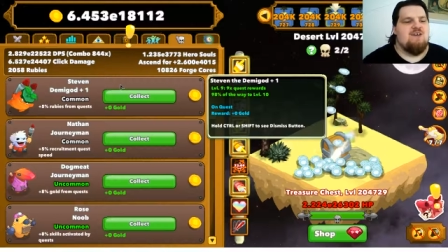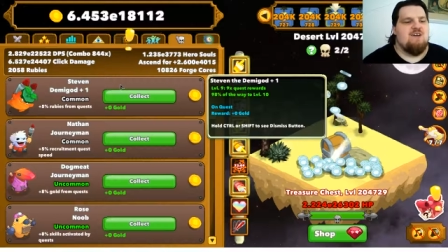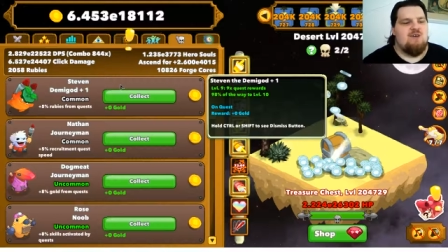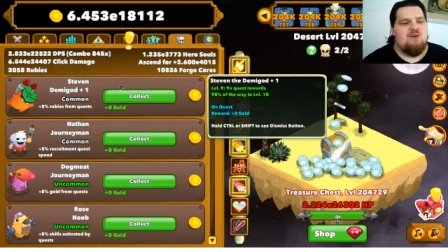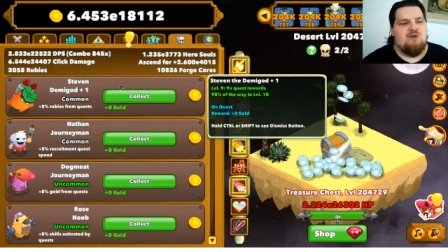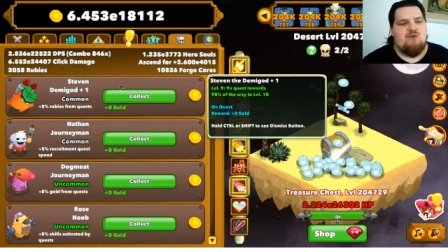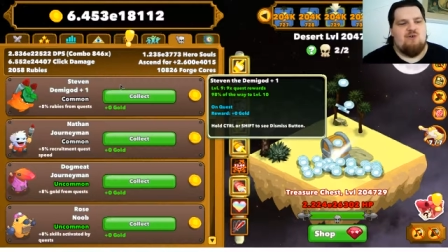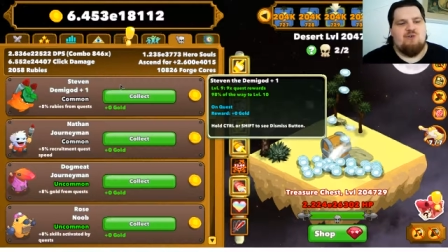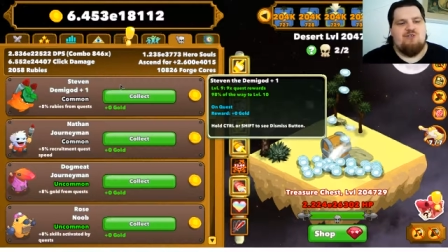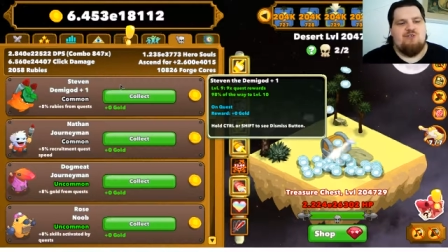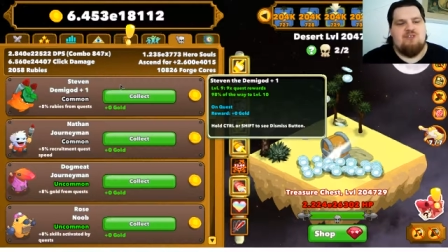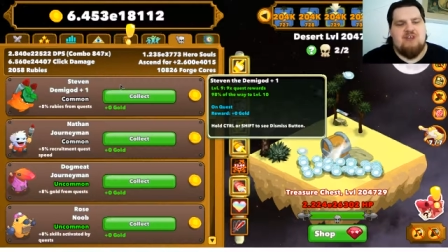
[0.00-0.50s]

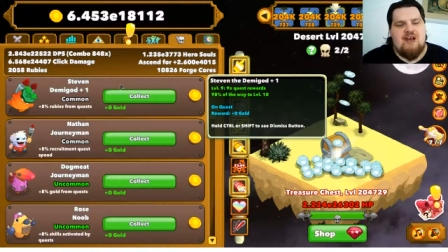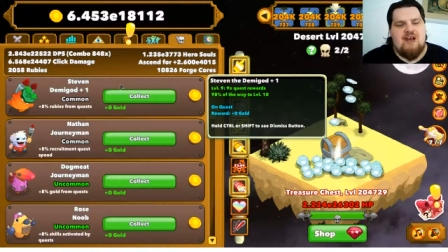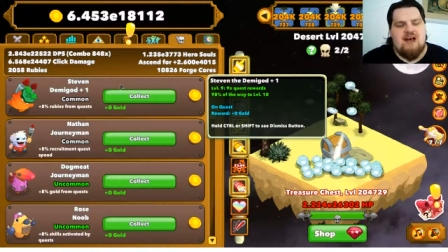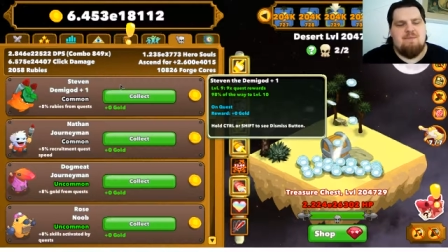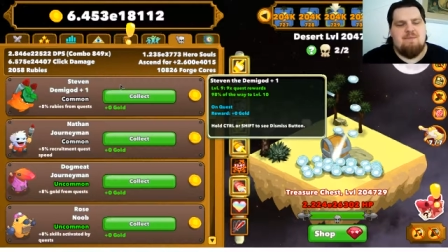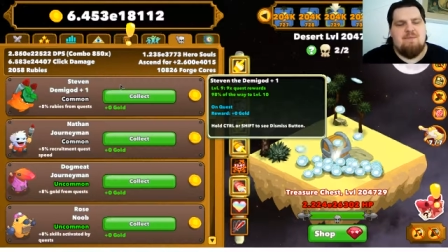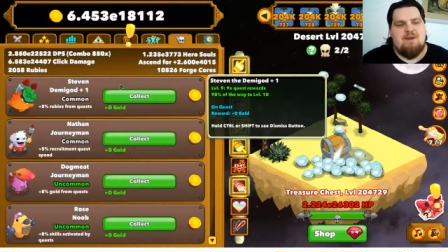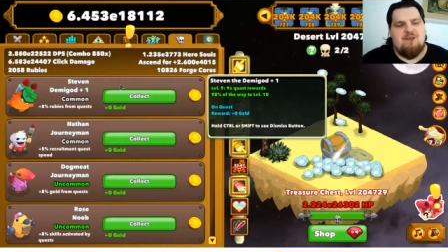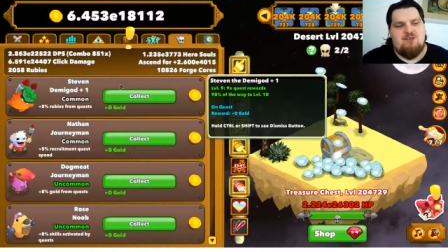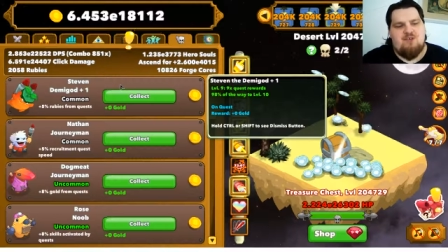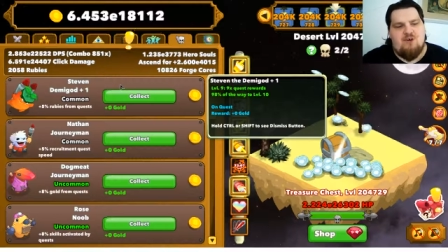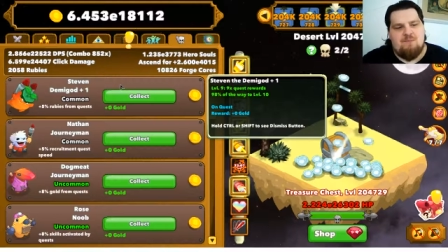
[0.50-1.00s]
Und
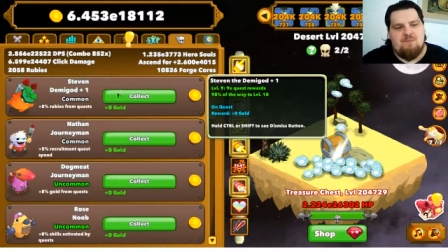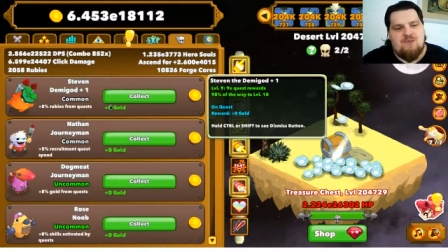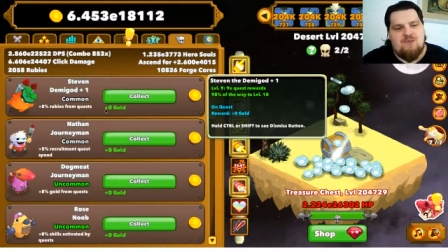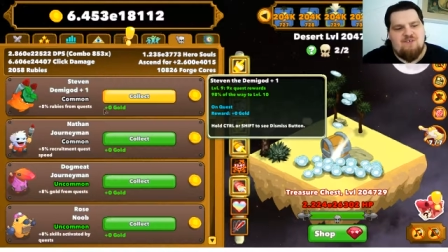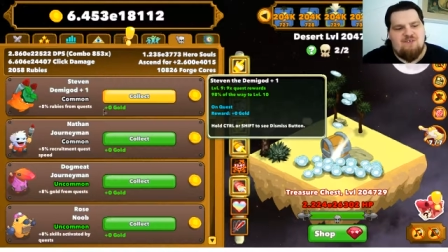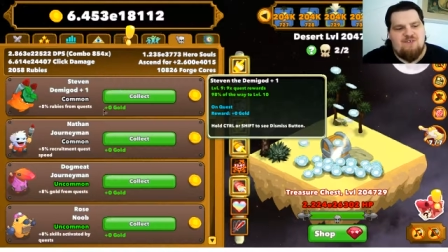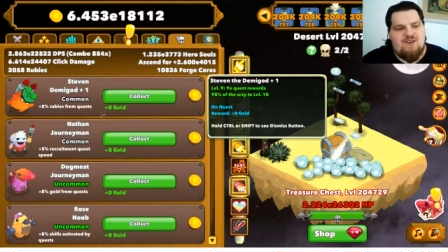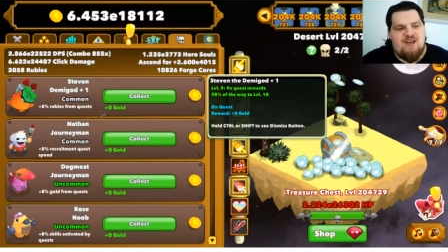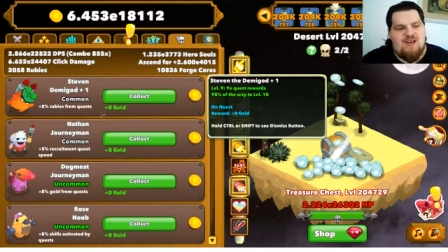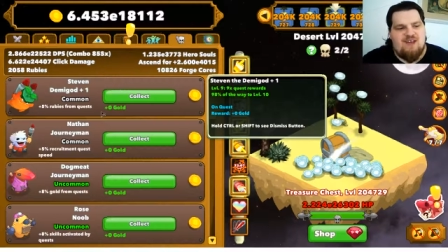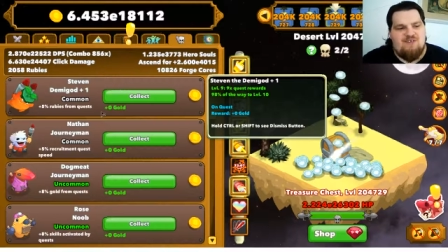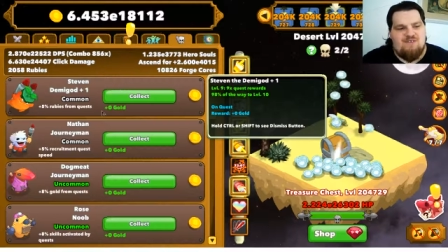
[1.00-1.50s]
dabei droppt der
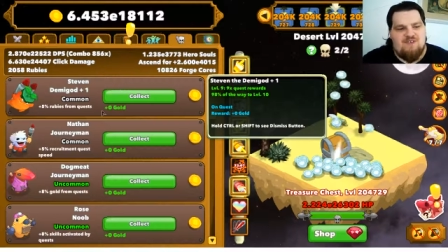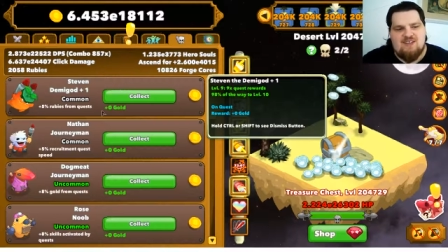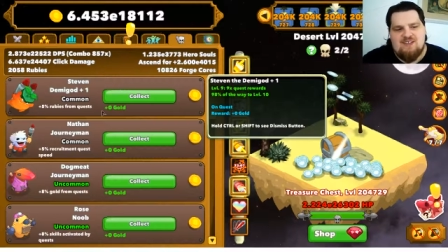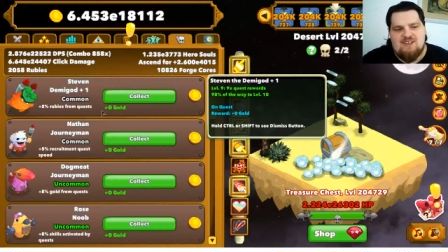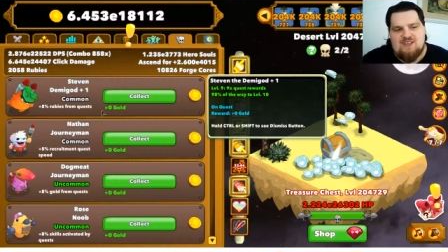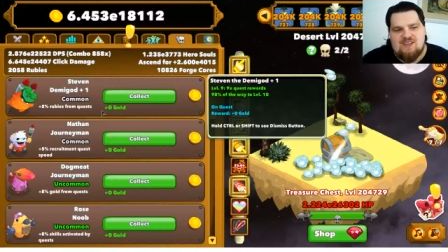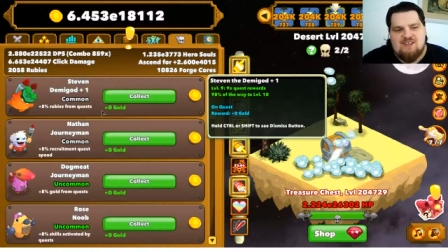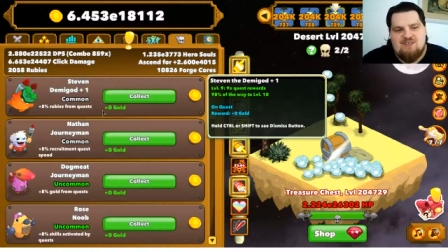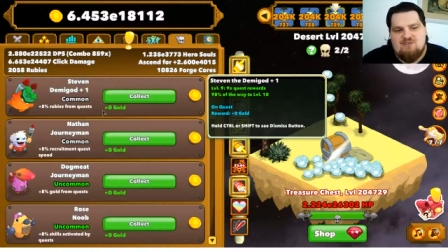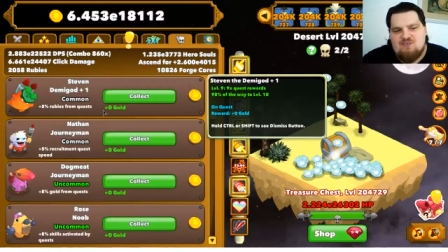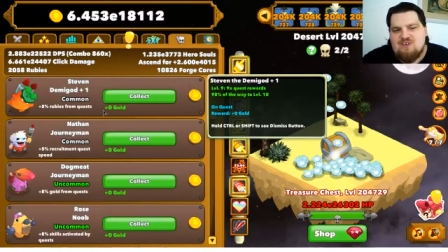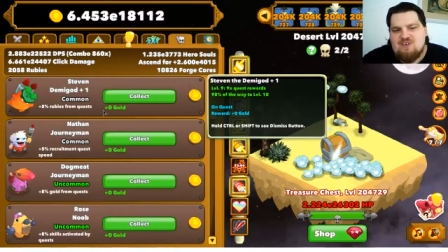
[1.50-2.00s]
Wert
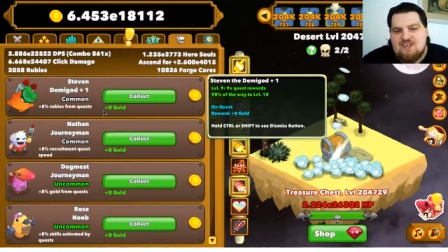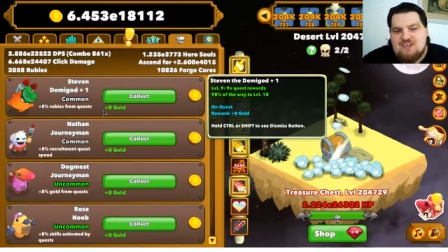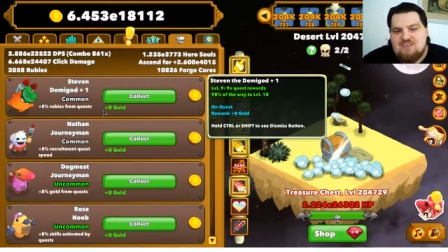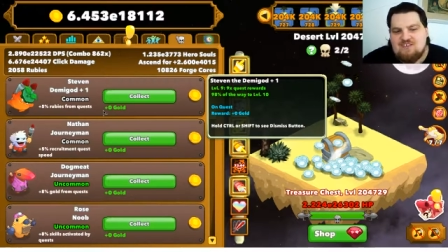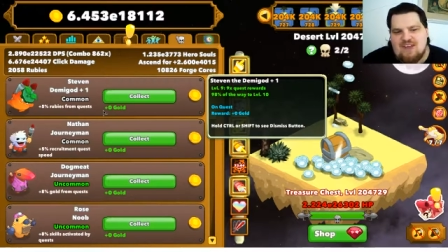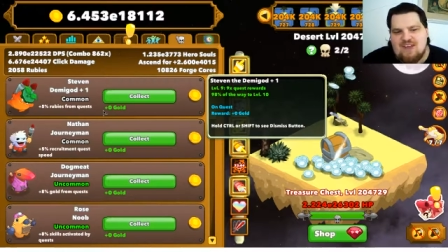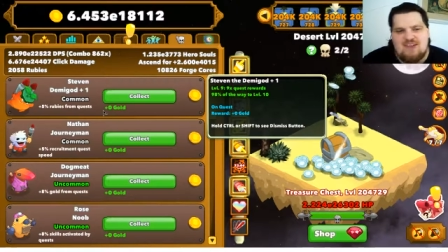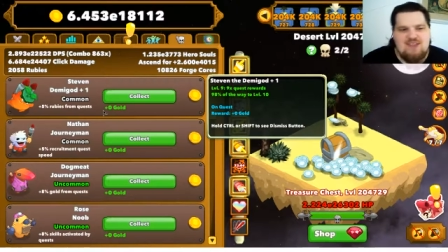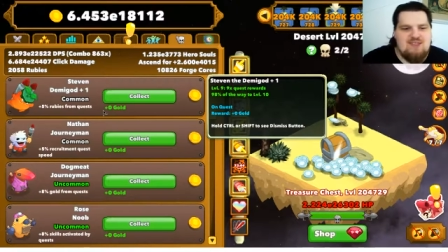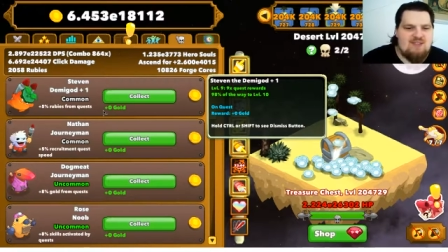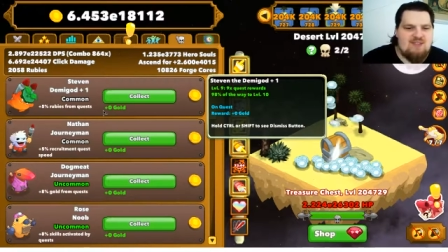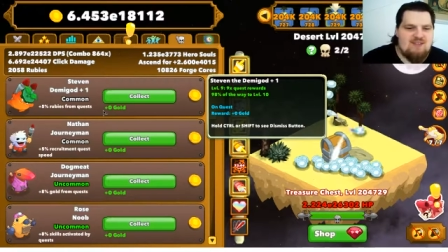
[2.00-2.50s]
halt
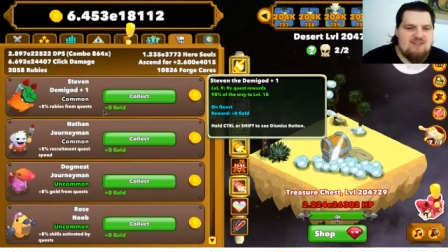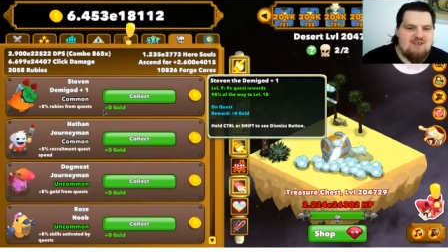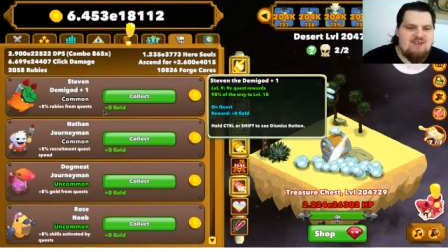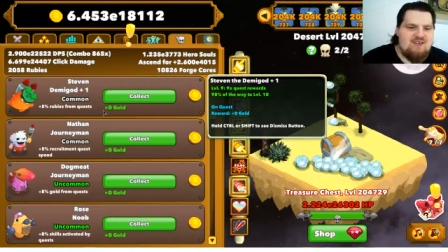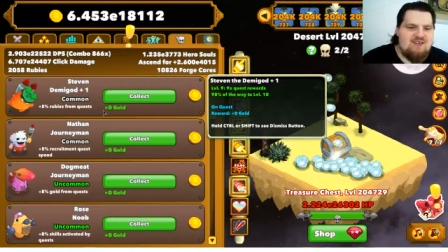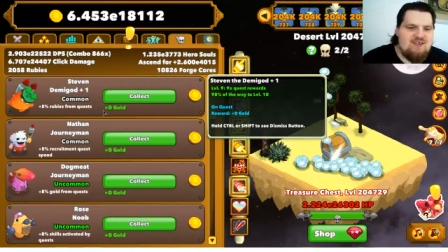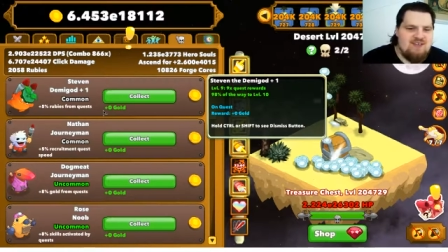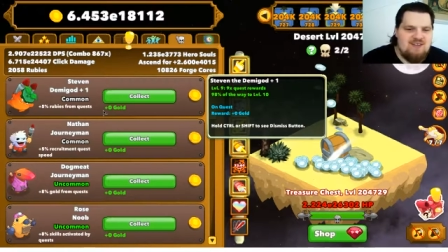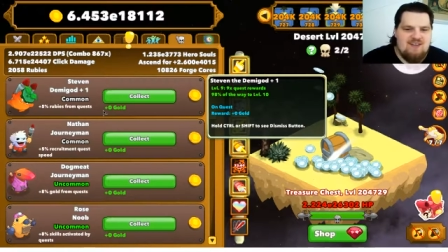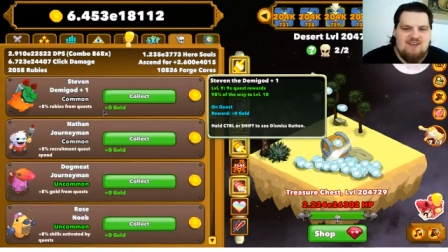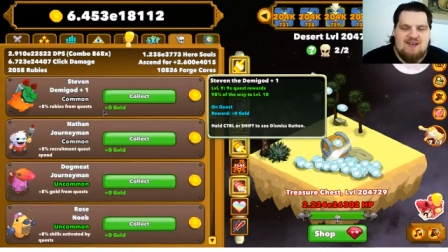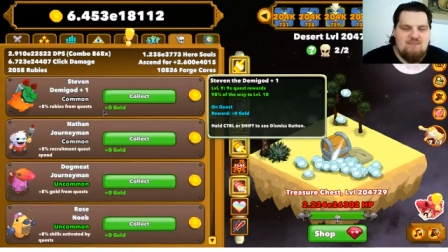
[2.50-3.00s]
möglicherweise
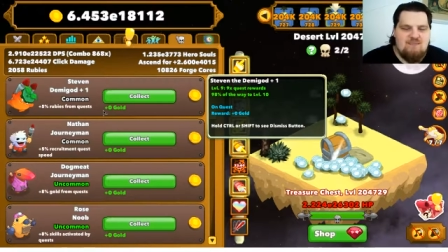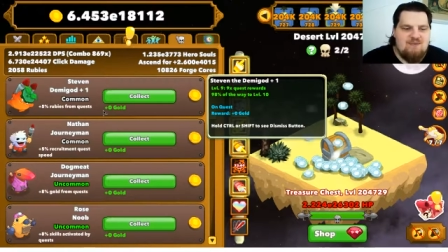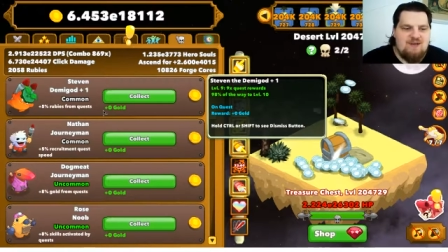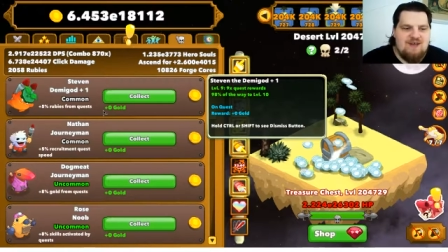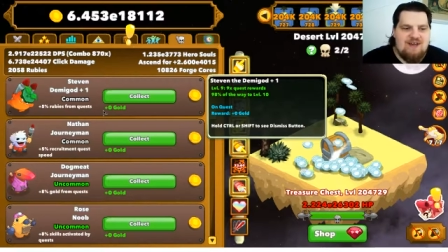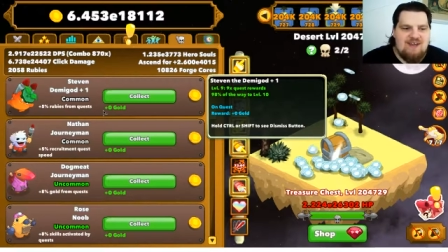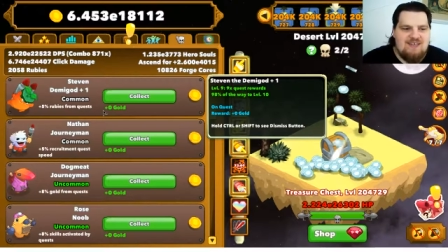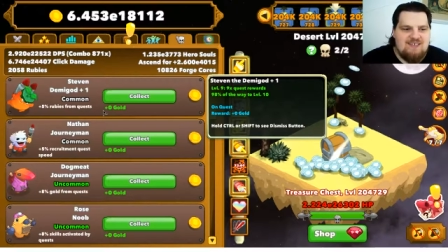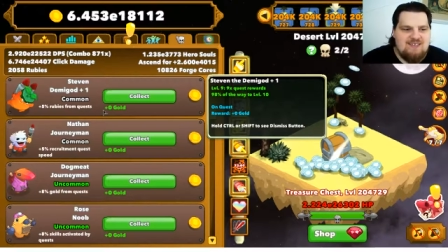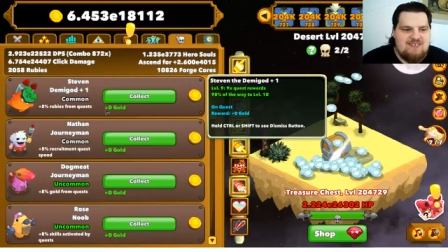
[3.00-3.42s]
in einen Bereich,